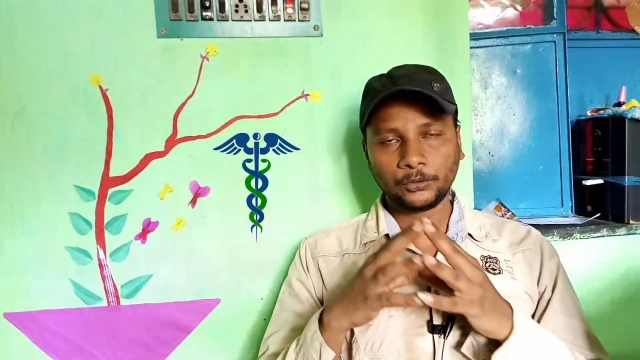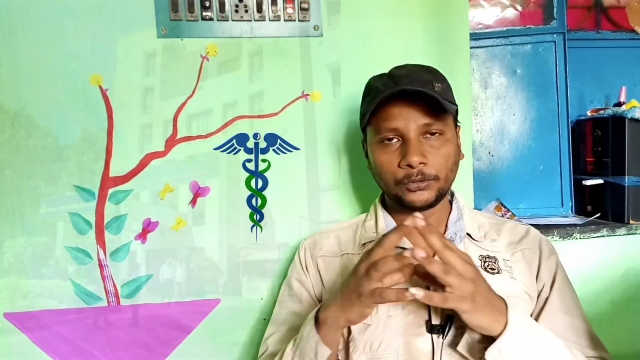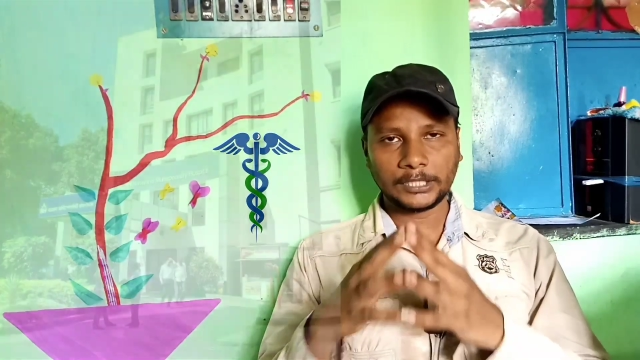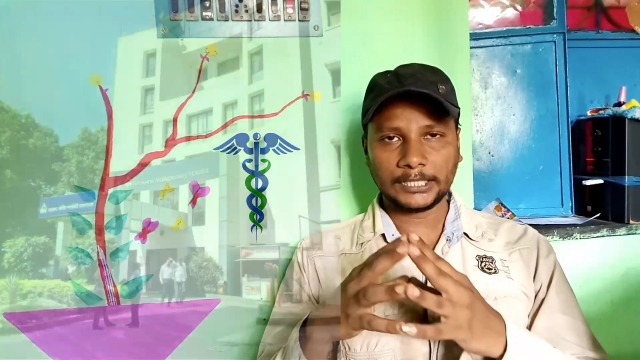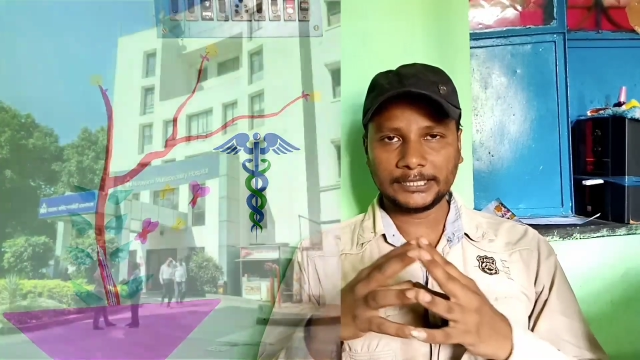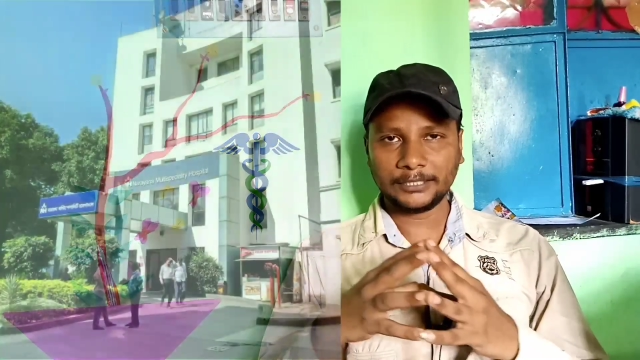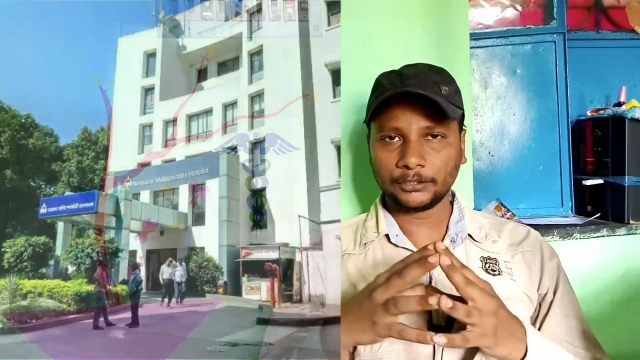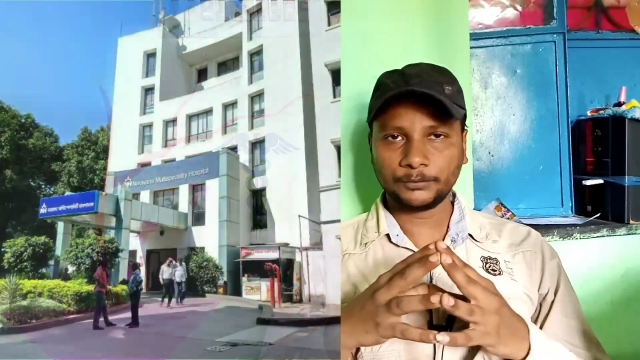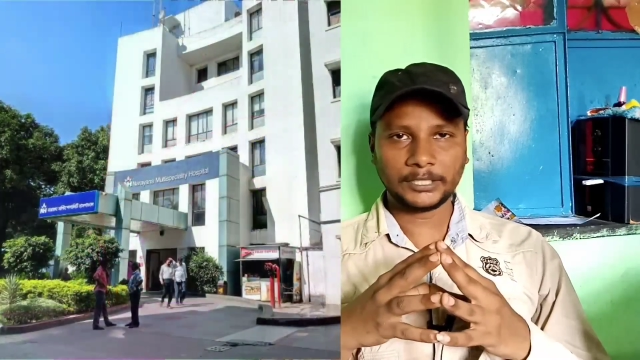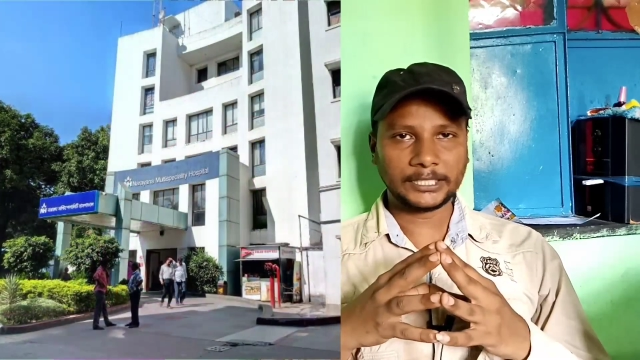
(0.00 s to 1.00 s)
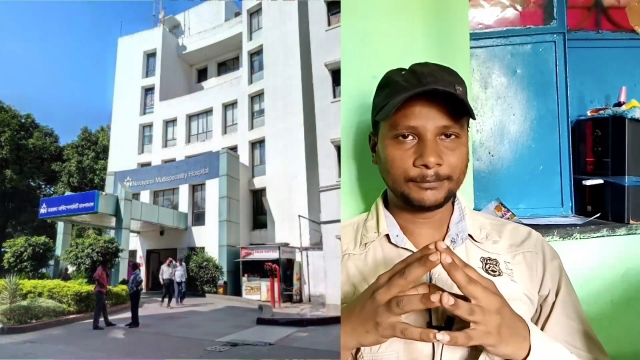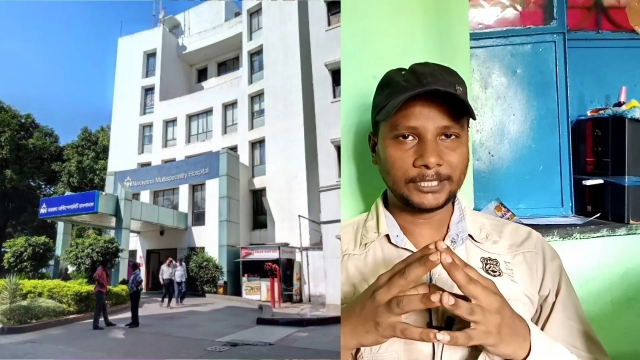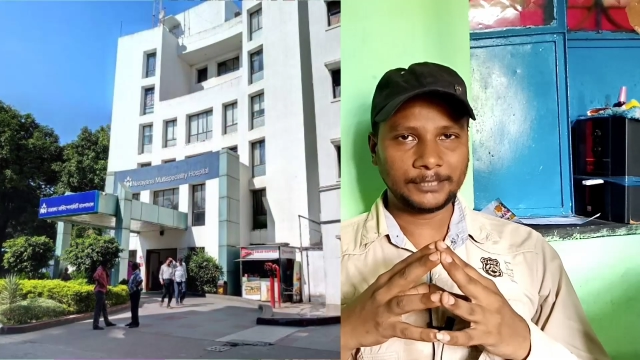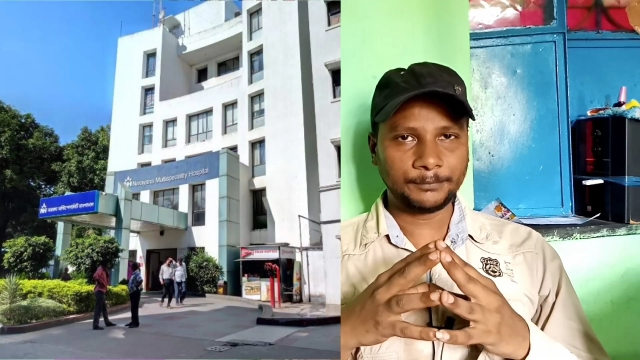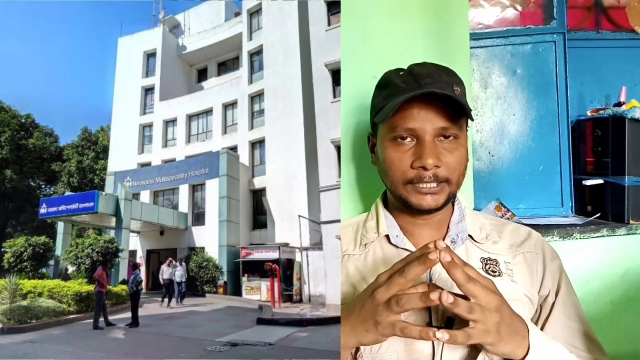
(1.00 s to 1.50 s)
কোন কোন রাজ্যে এই হসপিটালটা
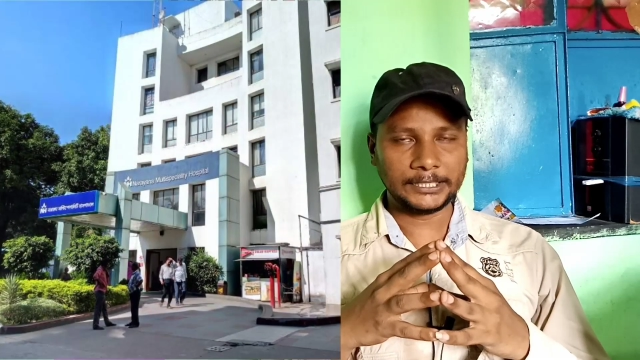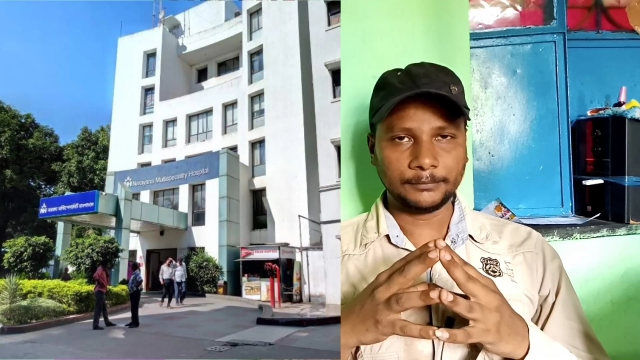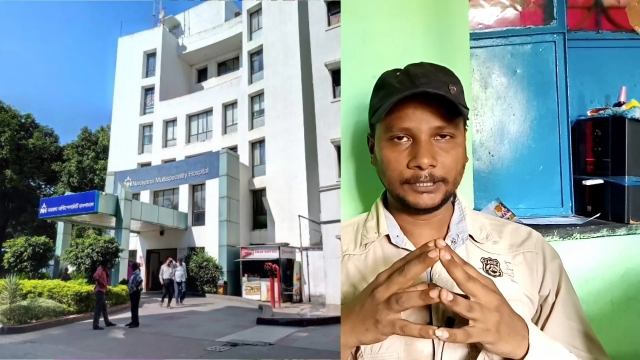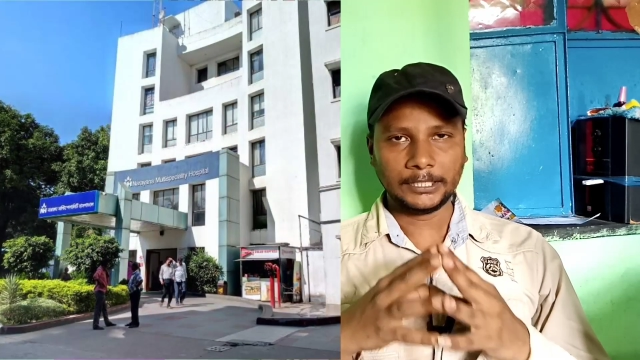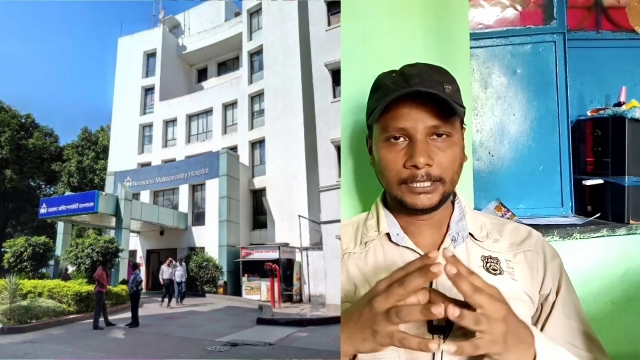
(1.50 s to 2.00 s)
আপনারা পেয়ে যাবেন